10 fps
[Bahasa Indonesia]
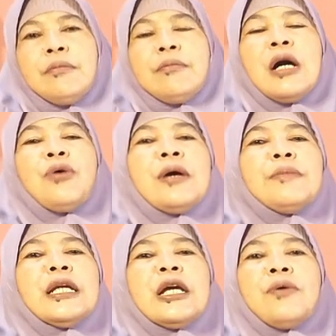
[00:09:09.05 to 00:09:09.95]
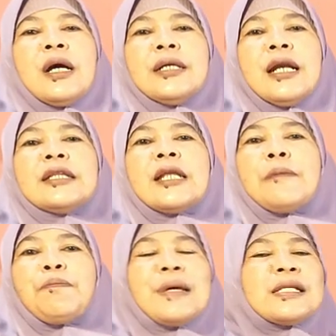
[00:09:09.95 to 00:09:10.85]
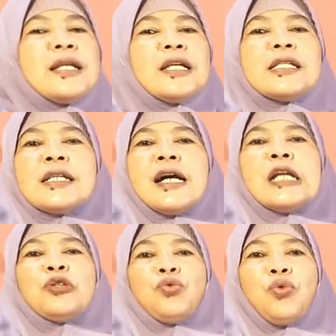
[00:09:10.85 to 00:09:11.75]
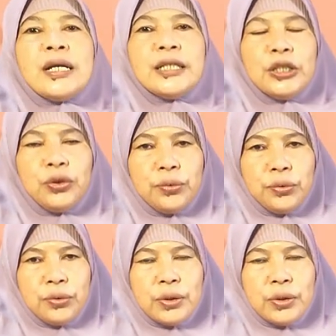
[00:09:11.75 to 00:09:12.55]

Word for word: bahwa beliau adalah terlepas dari segala tuduhan itu.